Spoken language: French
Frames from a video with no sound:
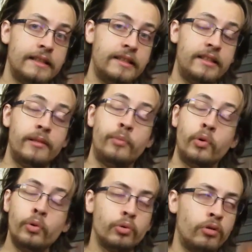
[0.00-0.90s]
C'est
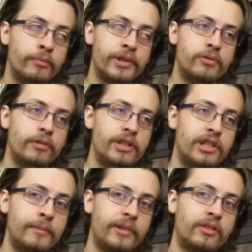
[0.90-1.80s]
beaucoup trop ambitieux
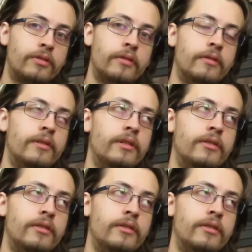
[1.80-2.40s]
déjà parce que